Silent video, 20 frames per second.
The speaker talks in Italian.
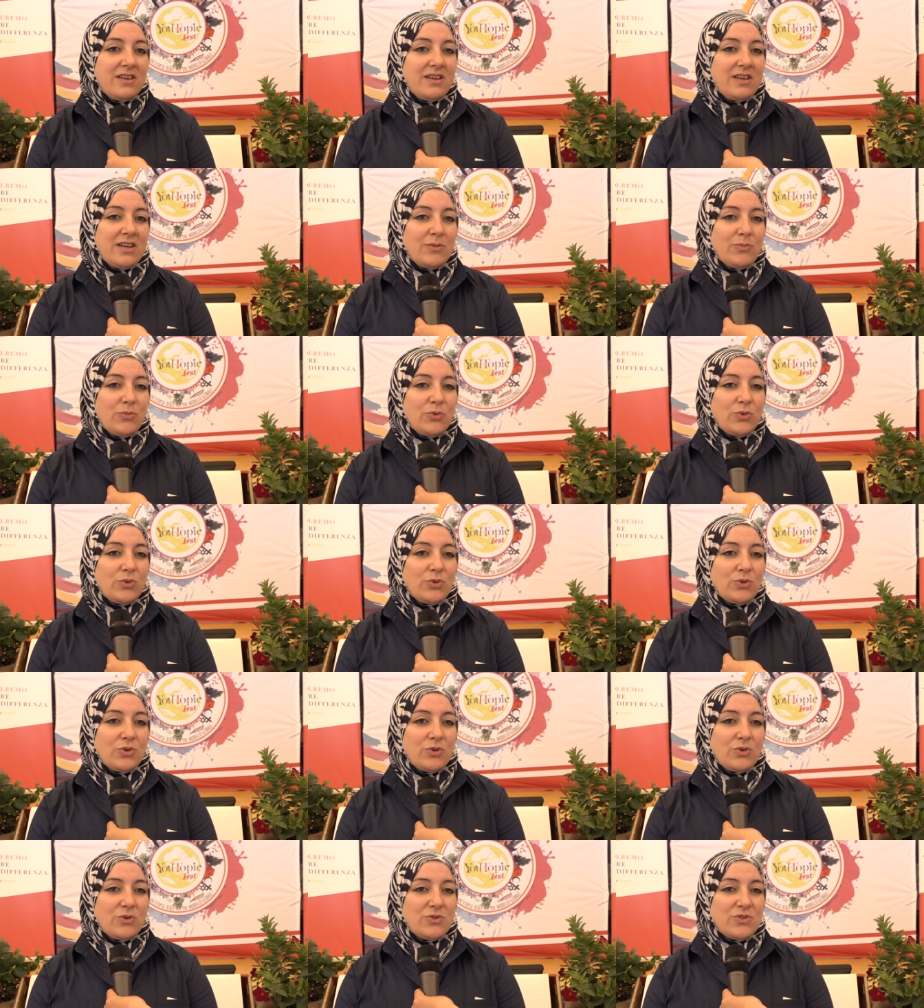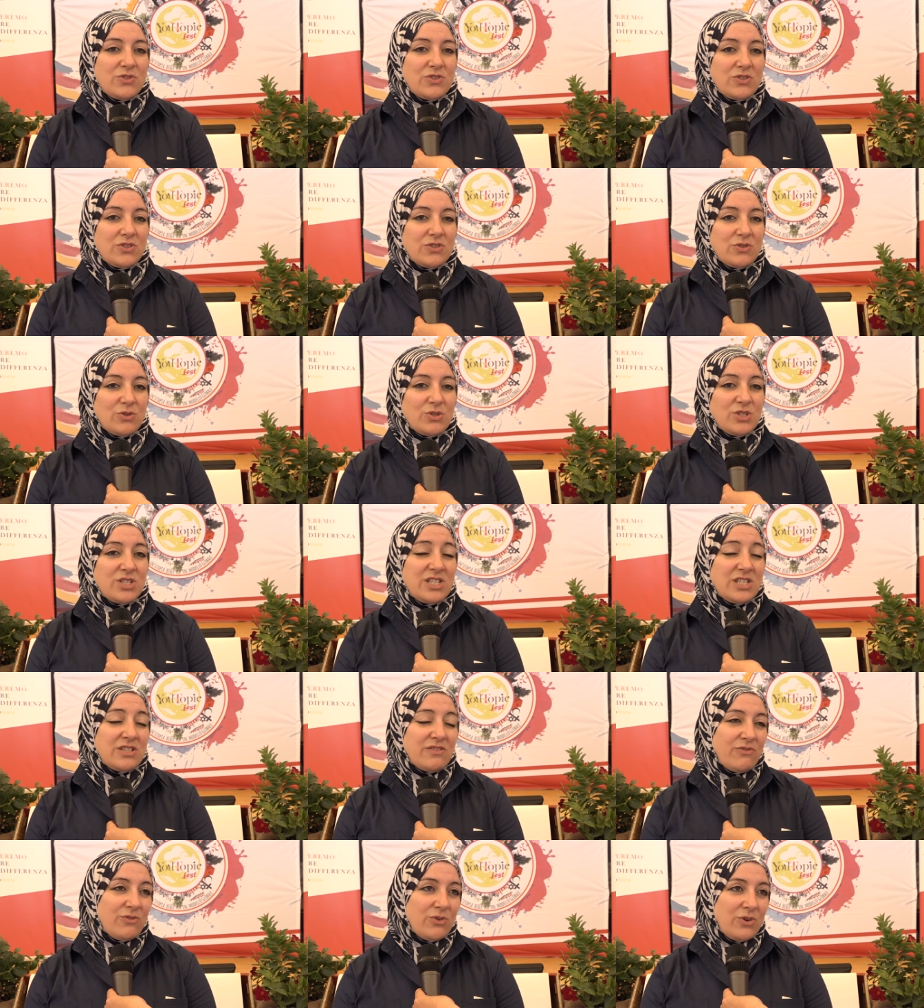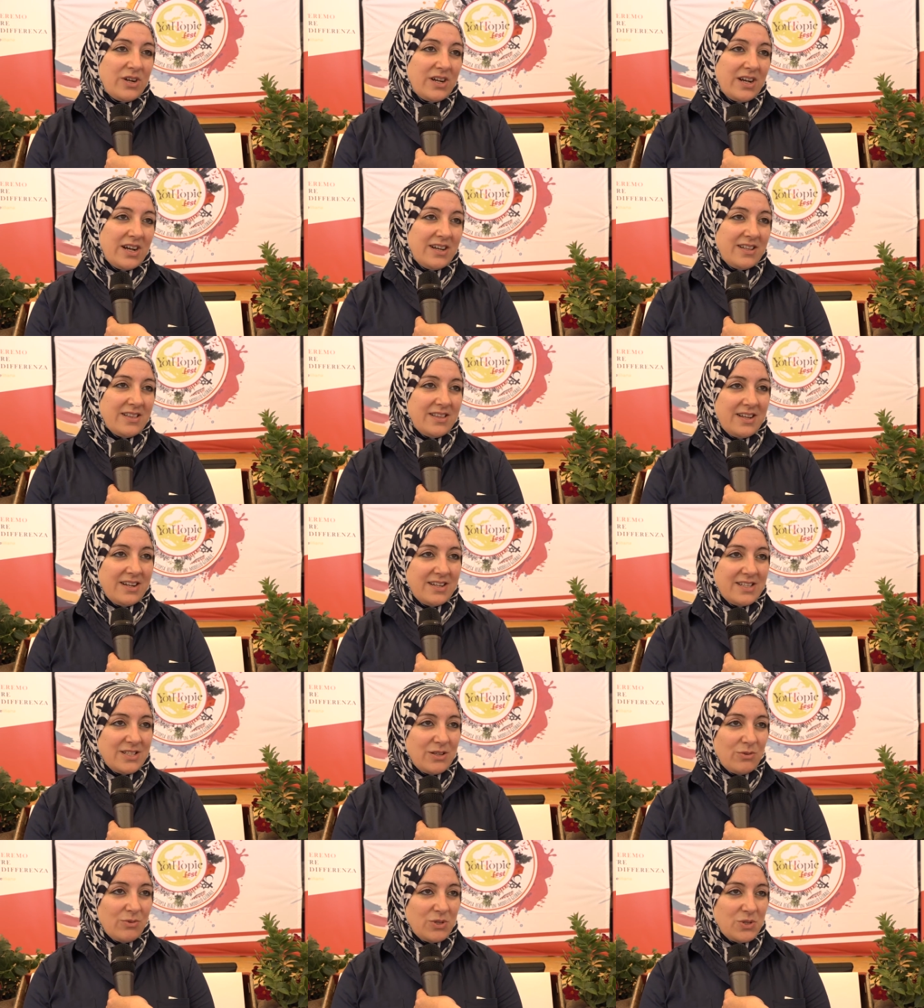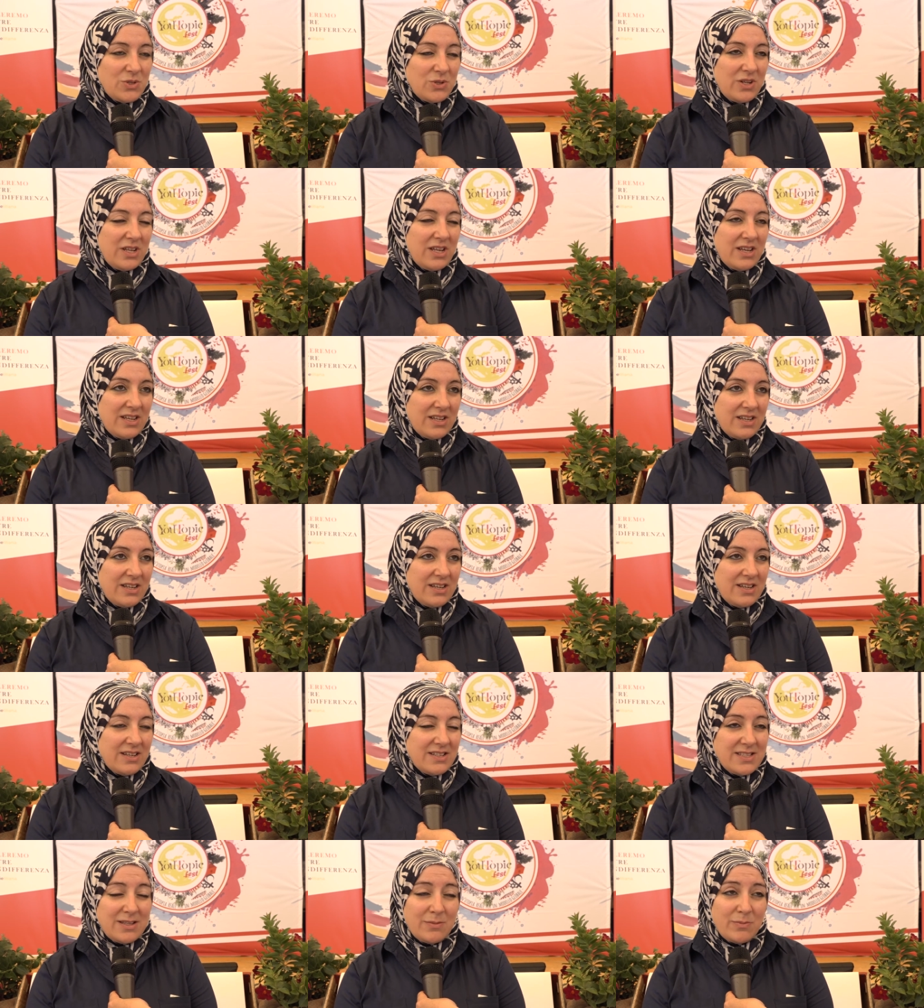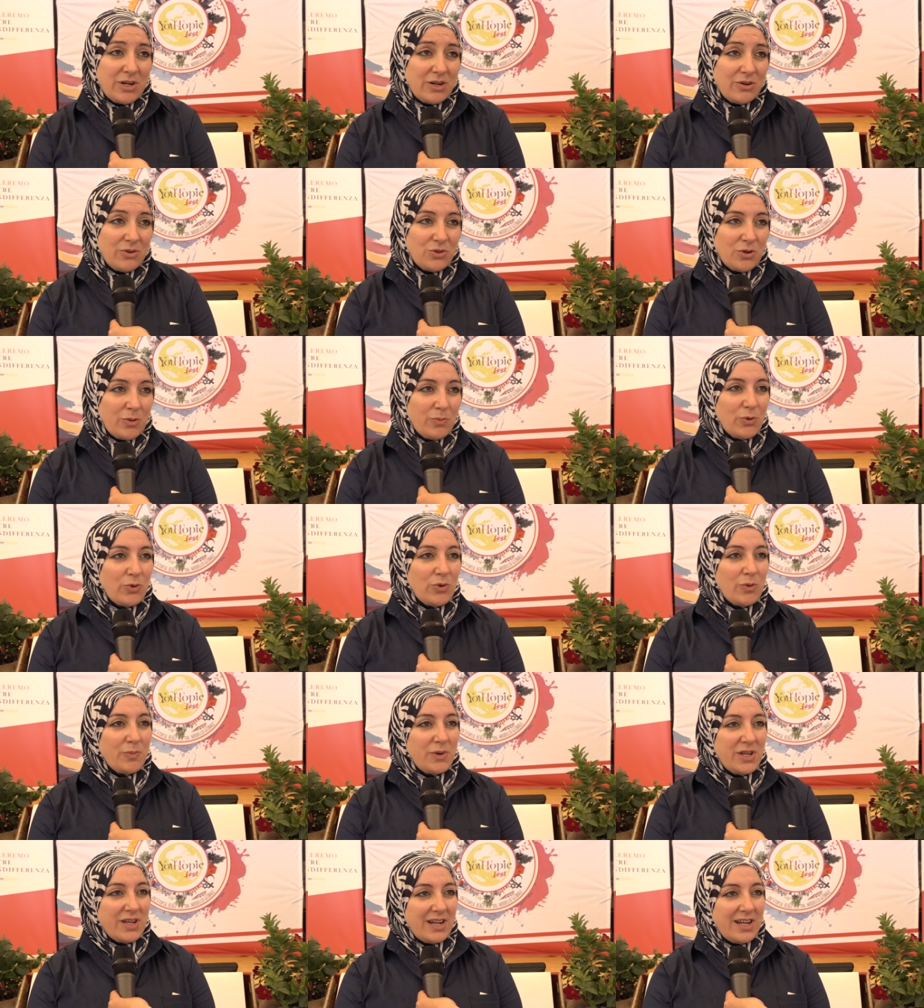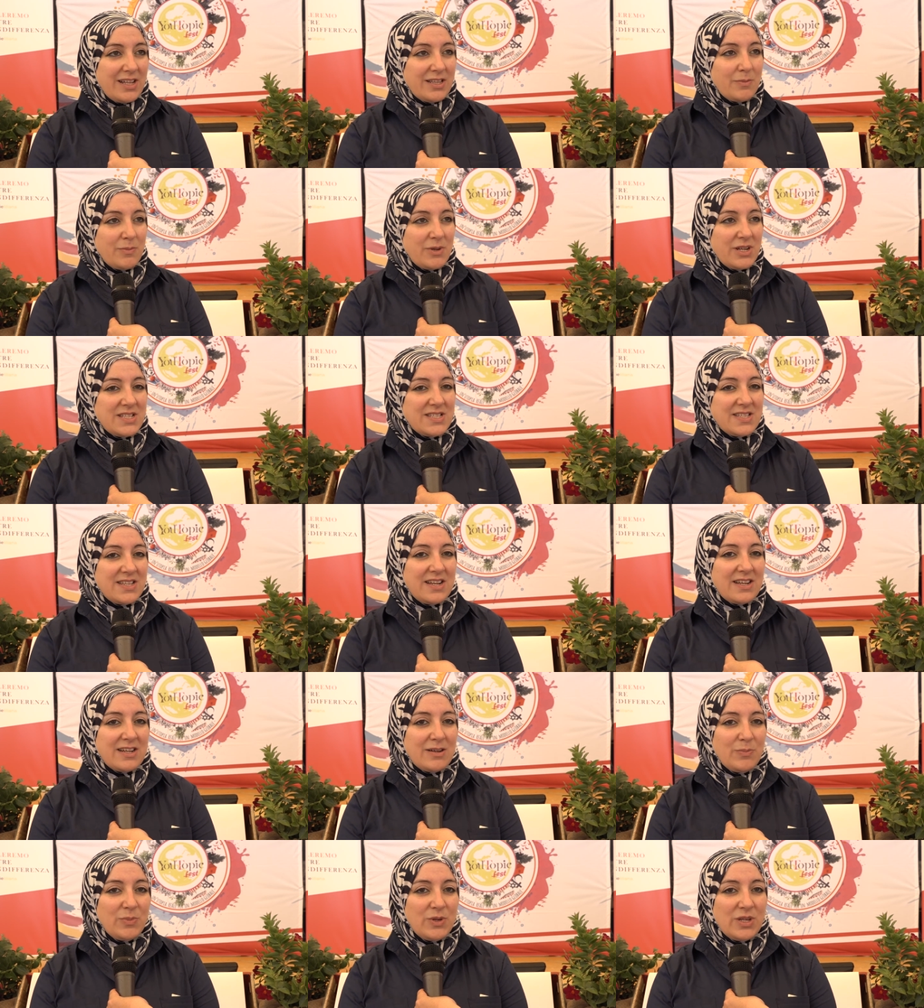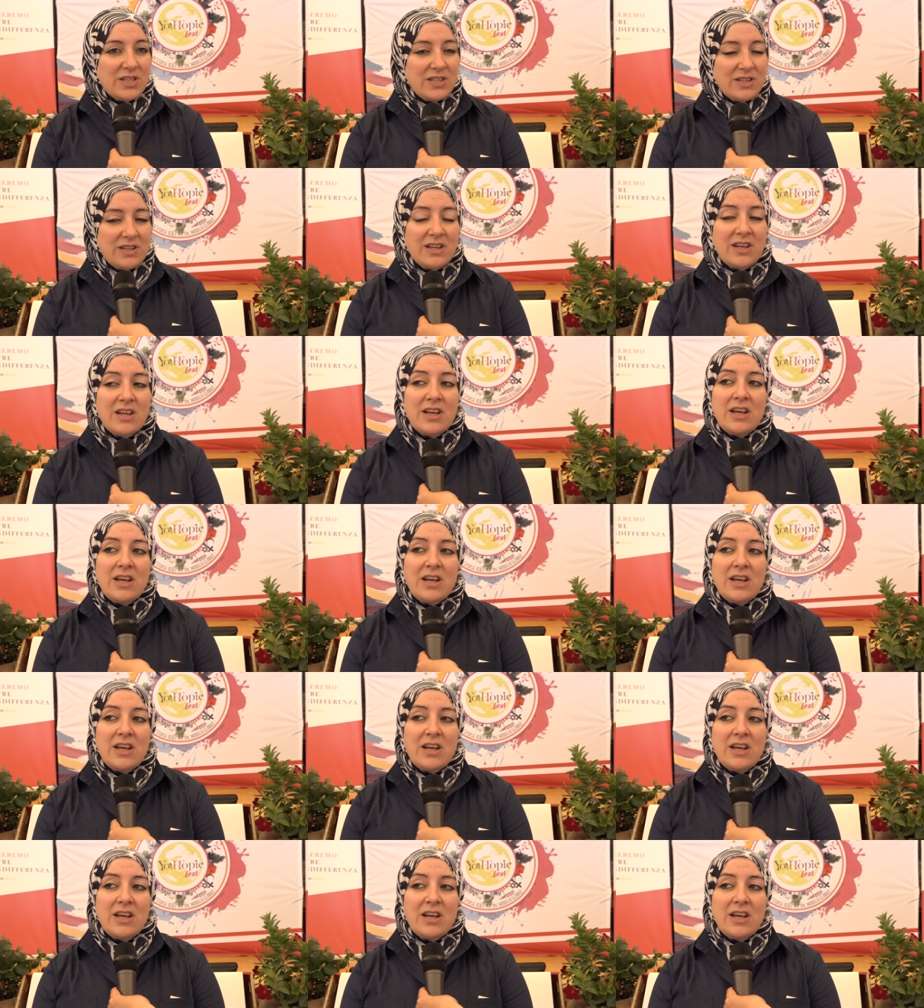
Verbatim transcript: eh, appunto non, non, si sfugga dalle situazioni che sembrano troppo complicate per essere capite